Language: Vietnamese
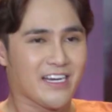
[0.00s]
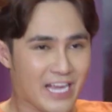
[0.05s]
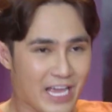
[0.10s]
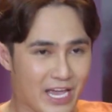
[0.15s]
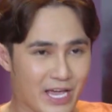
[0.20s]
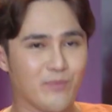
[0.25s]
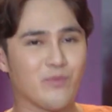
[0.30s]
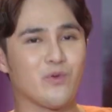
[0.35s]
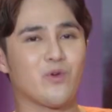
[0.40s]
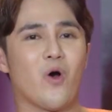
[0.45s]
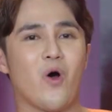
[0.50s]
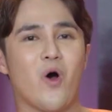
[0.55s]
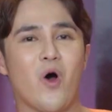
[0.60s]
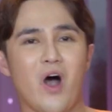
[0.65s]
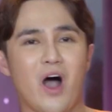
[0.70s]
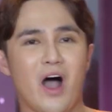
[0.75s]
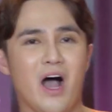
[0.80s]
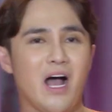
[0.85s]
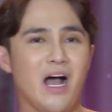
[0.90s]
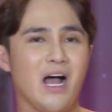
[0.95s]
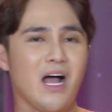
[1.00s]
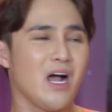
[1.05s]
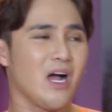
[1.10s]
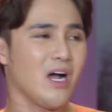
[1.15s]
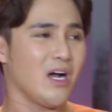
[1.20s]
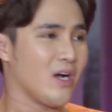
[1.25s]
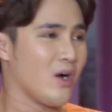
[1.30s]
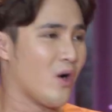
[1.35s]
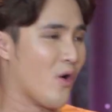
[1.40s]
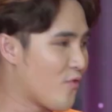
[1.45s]
điểm của
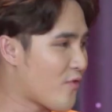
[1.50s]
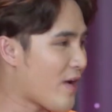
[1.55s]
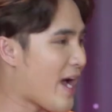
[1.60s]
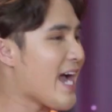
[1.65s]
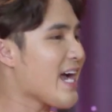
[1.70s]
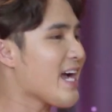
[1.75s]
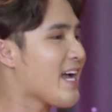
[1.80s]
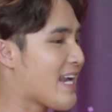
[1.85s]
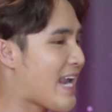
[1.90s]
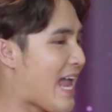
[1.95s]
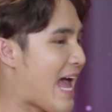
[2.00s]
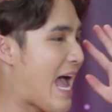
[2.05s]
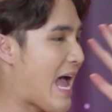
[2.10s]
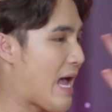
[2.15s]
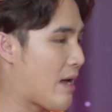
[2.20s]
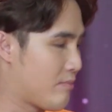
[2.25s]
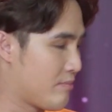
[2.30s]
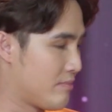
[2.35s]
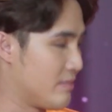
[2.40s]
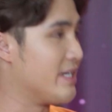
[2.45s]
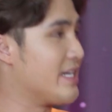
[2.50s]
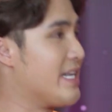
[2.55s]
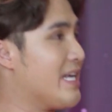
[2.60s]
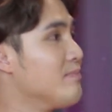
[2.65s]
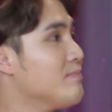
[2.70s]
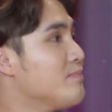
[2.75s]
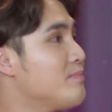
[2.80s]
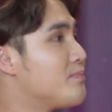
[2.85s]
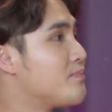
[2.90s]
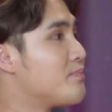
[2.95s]
hữu phát là 10 điểm
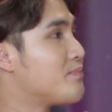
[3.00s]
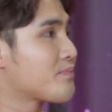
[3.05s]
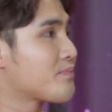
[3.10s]
10 điểm